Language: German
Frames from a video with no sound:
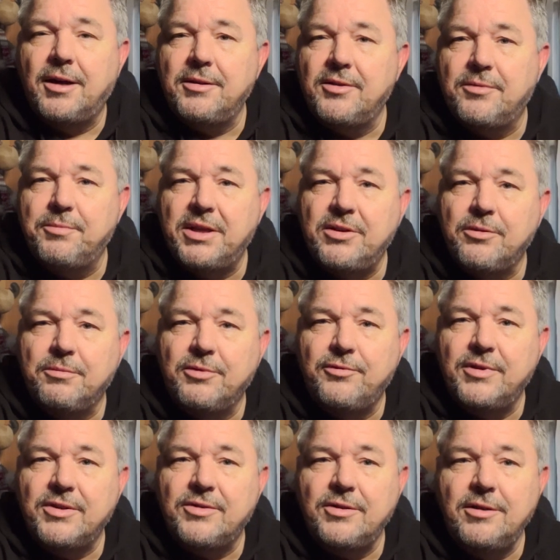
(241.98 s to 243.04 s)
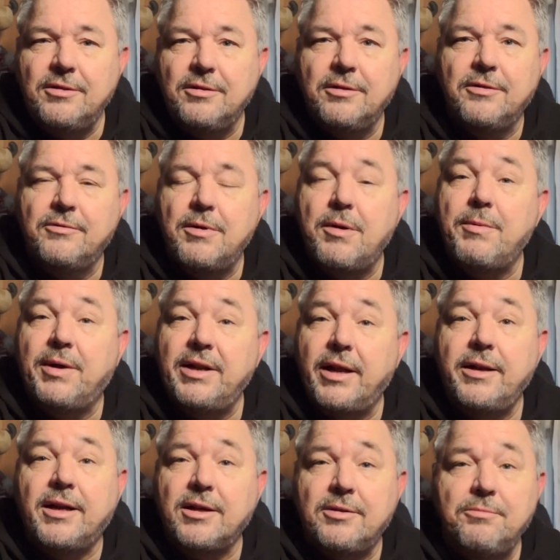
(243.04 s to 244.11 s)
ans Bett zu befestigen. Wenn man mal in
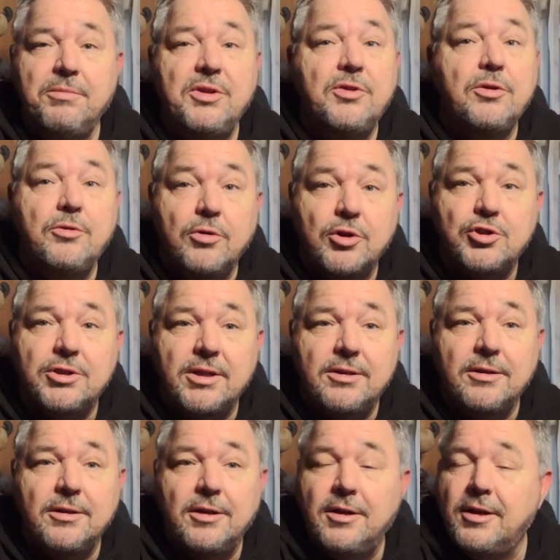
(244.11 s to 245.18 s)
der Nacht ein bisschen Durst hat,